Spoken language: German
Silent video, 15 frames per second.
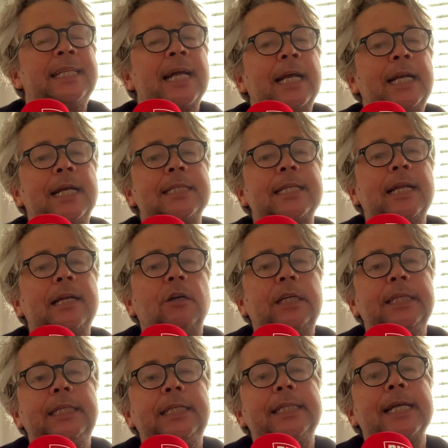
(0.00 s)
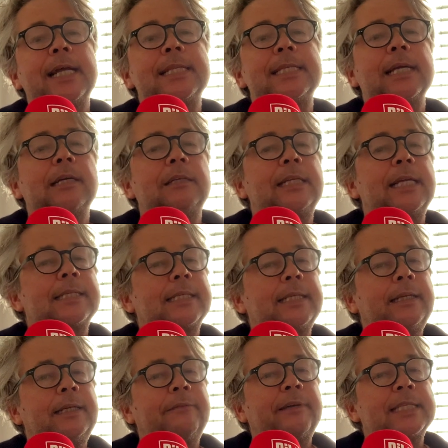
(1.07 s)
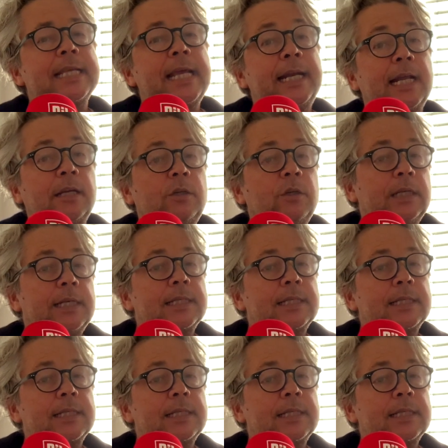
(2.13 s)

Daran hat dann auch nicht die Tatsache, dass äh, was ändern können,